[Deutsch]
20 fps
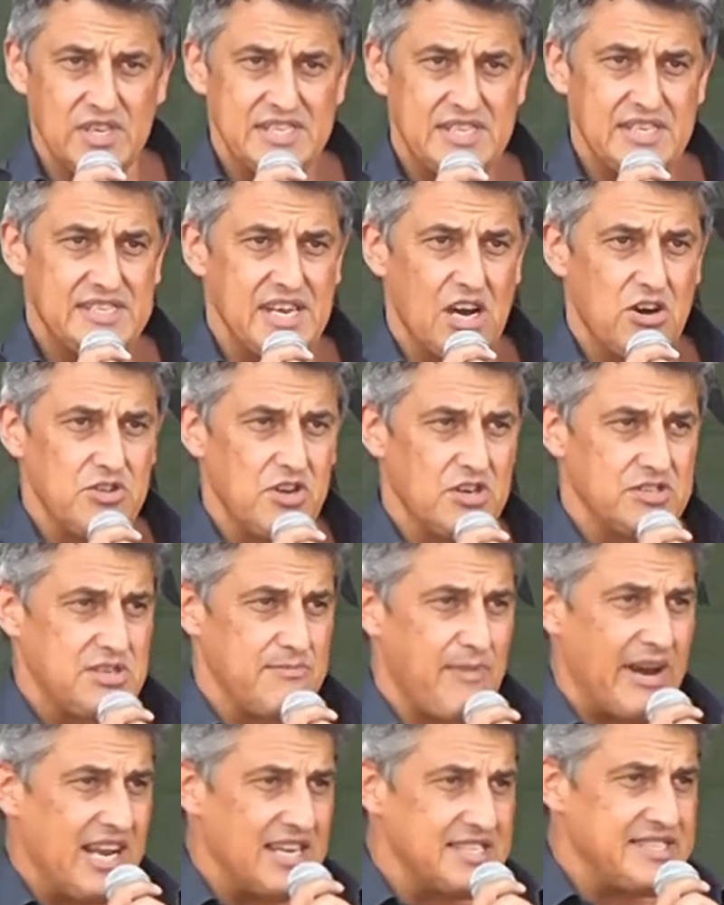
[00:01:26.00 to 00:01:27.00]
nun ist es ja auch noch
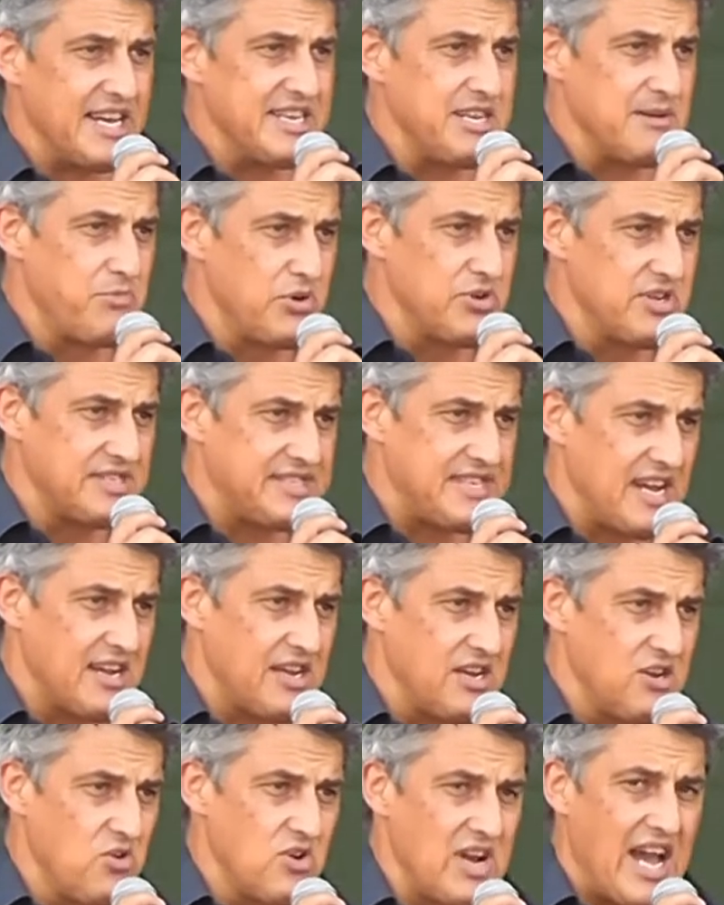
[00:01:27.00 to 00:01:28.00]
zu meiner Zeit im
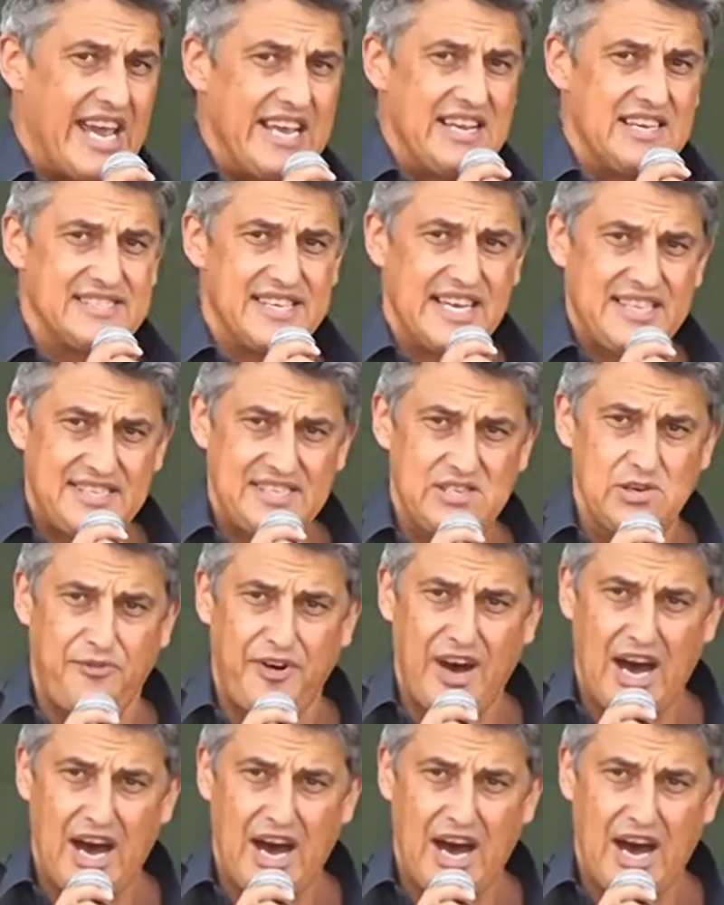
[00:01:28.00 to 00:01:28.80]
Bundestag gelungen, ein Gesetz zu